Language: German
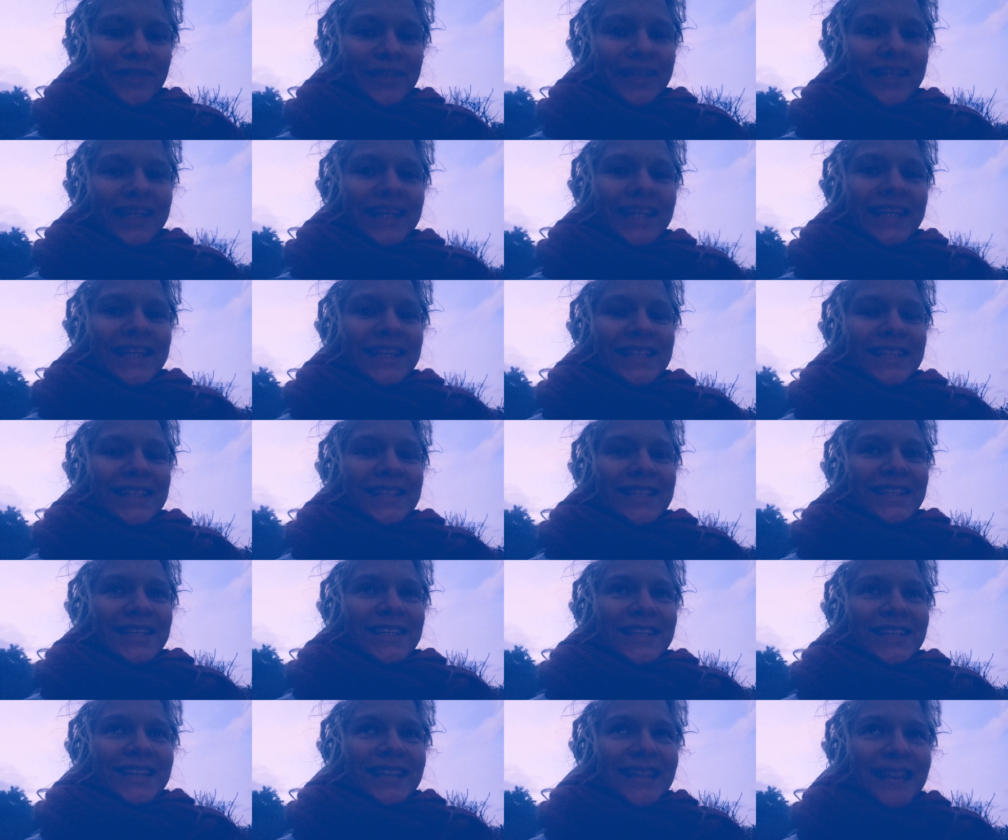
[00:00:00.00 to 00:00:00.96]

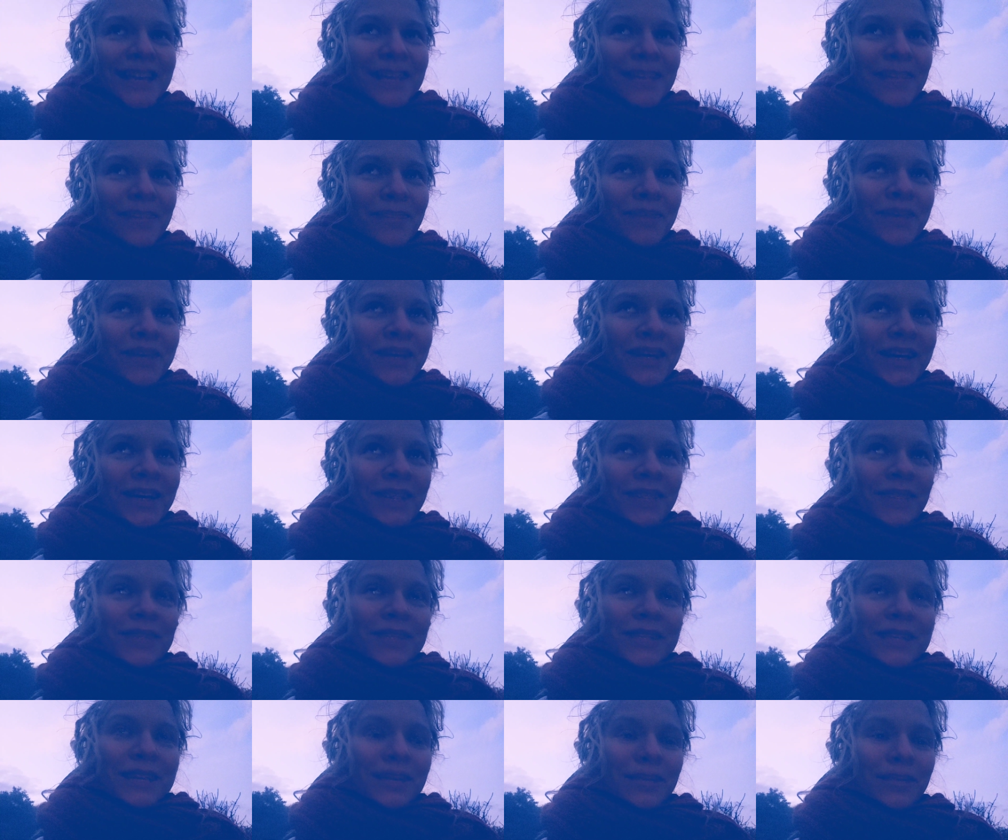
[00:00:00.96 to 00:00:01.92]
liegt neben mir
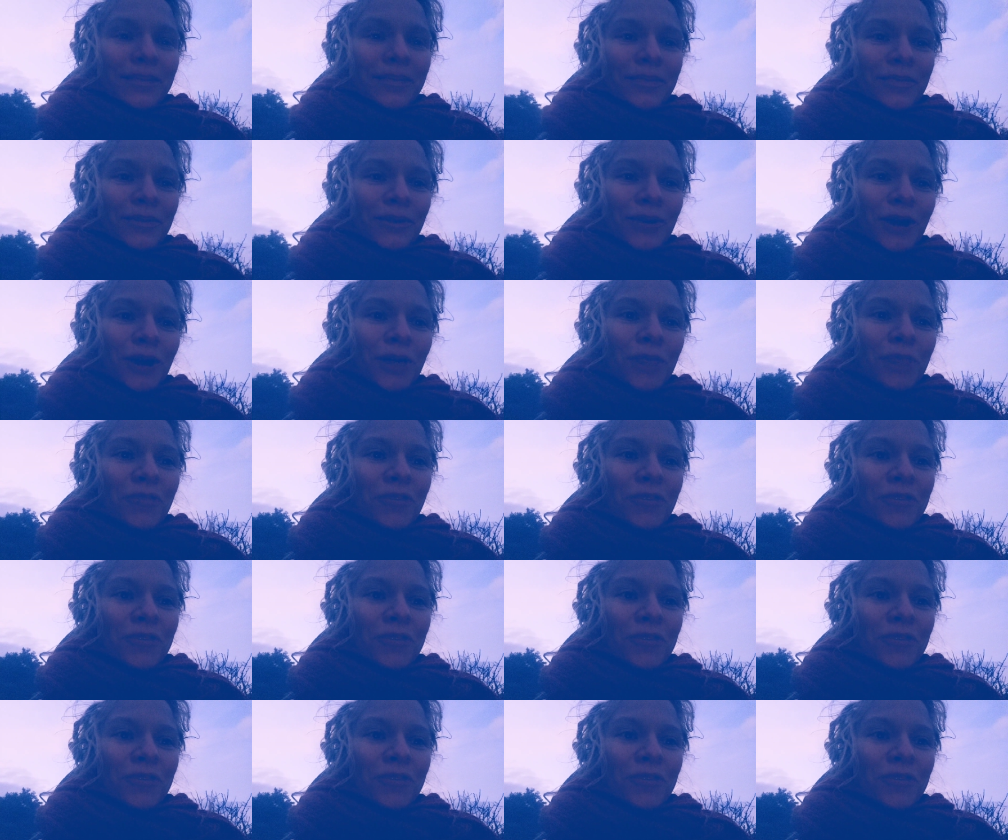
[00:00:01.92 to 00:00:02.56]
mit ihrem Kopf